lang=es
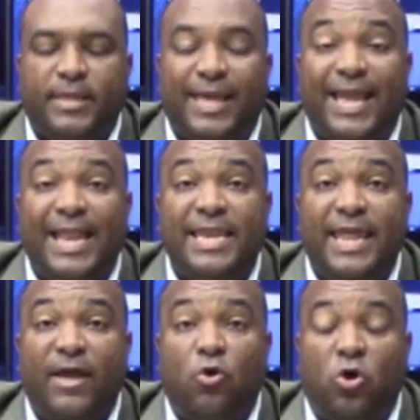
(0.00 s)
el
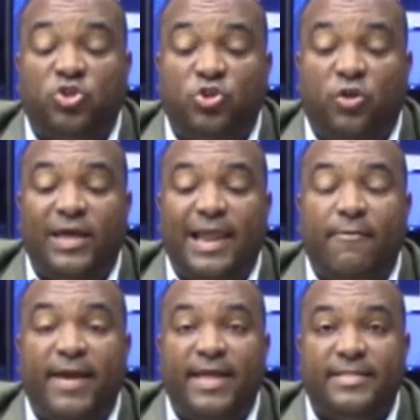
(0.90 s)
negocio de la
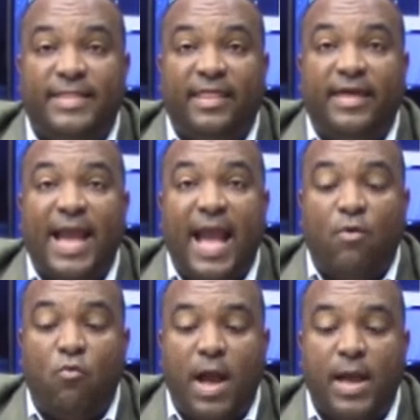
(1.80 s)
venta de
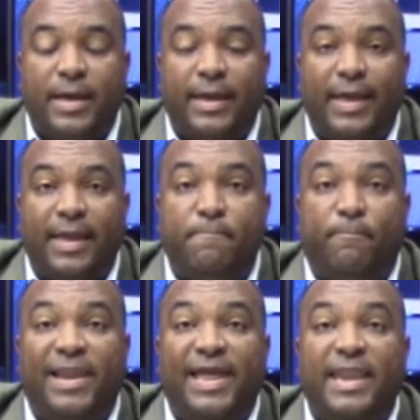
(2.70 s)
agua en
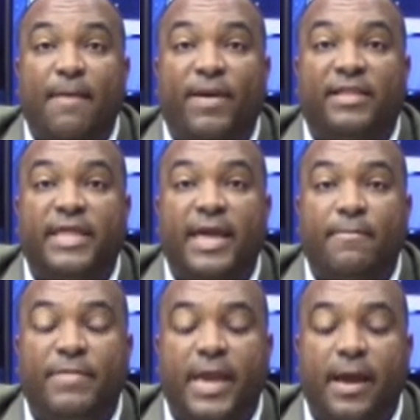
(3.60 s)
plena
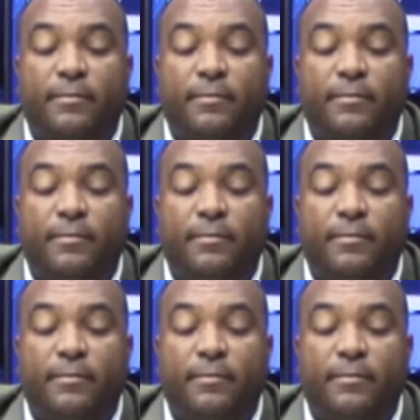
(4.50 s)
pandemia.